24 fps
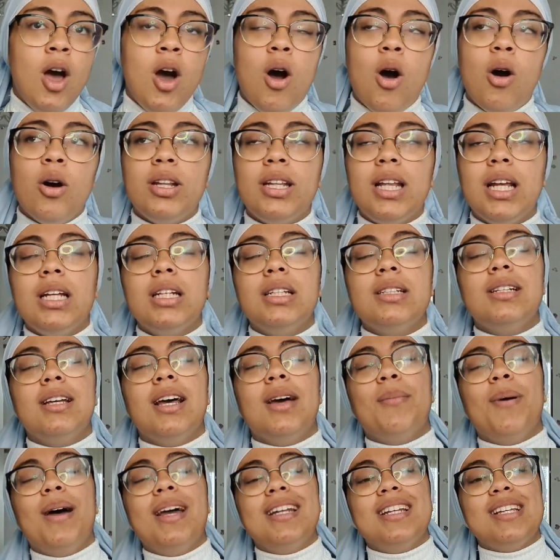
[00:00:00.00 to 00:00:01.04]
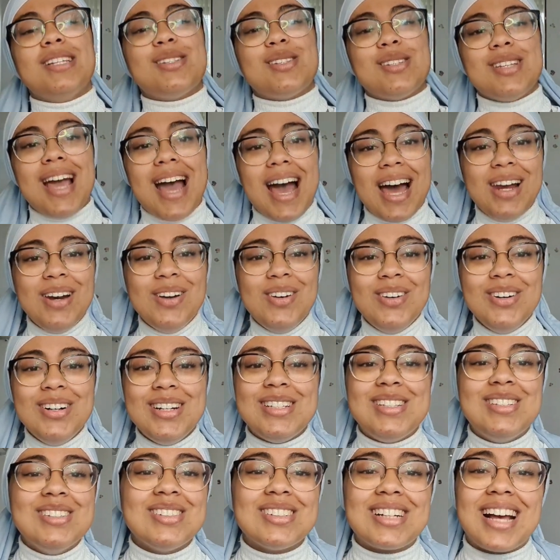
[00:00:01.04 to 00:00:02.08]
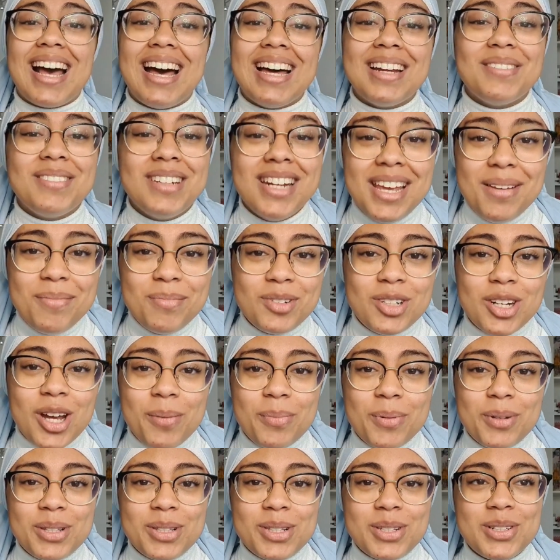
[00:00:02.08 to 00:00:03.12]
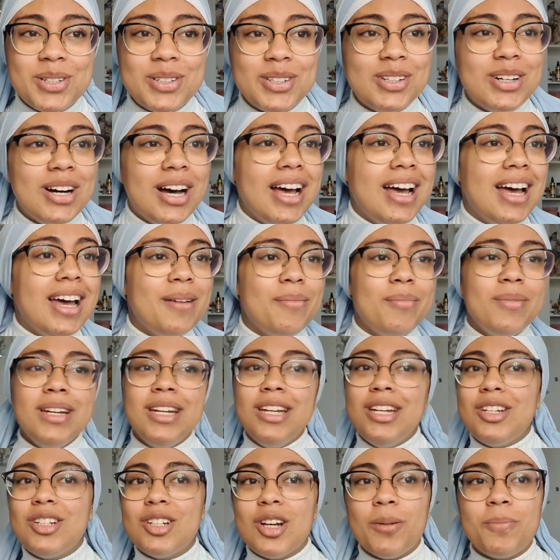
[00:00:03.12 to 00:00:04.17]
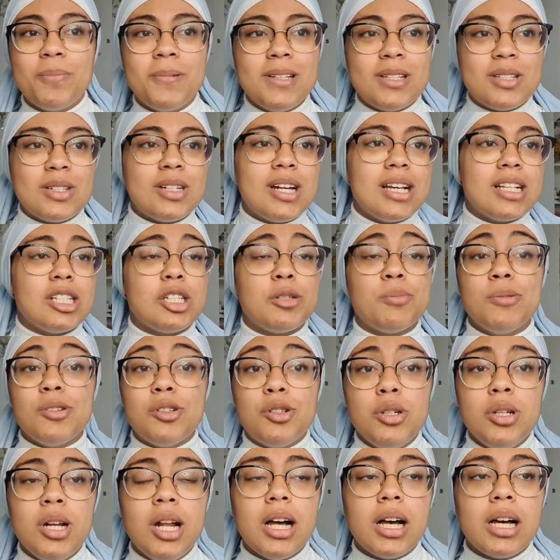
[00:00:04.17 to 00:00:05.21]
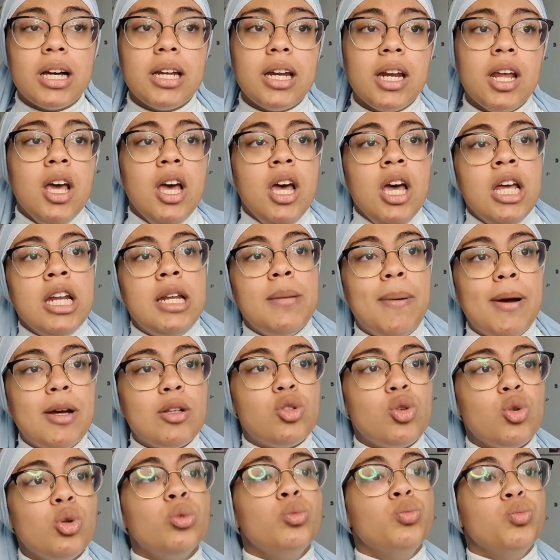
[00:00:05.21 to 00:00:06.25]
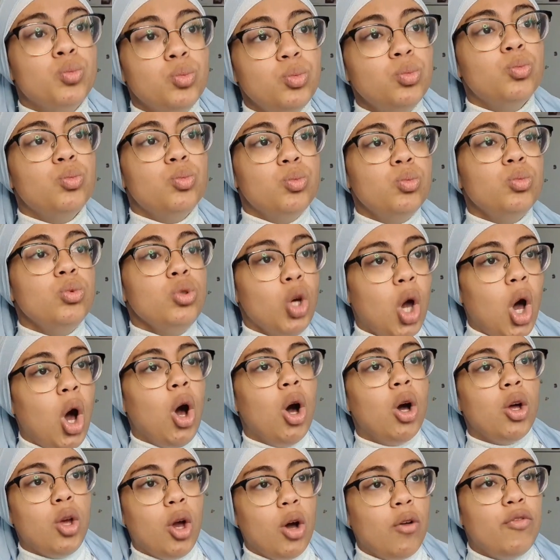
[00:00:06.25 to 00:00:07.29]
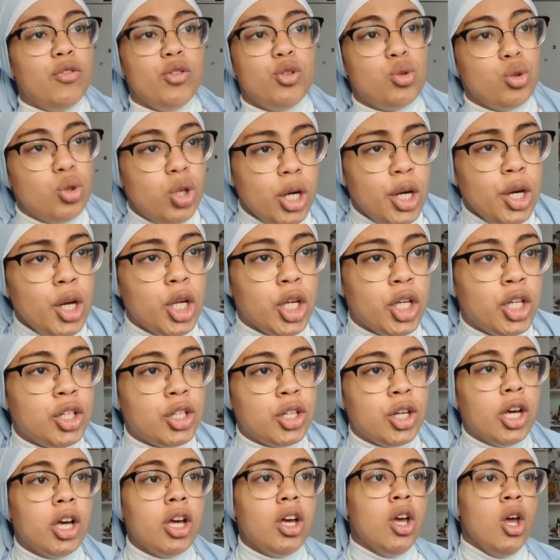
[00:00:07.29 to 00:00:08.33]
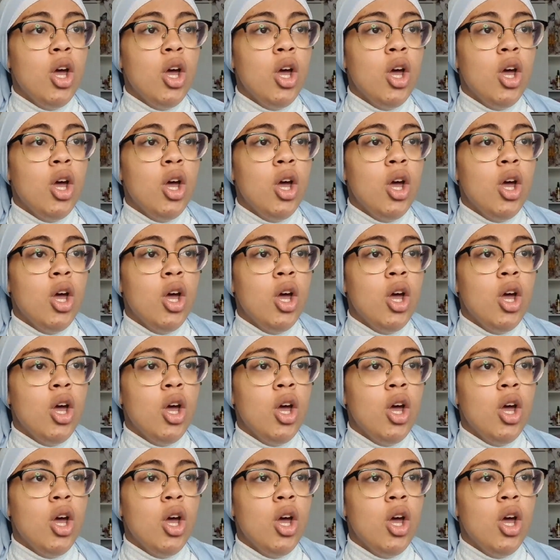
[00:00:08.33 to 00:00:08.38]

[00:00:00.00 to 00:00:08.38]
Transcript: Und dann meinte ich so, ja hallo, ich suche gerade einen Nebenjob und so, äh, einen Minijob, dies und das, ich bin Schülerin. Die meinte so, hm, ja, ja, wieso denn nicht, ne?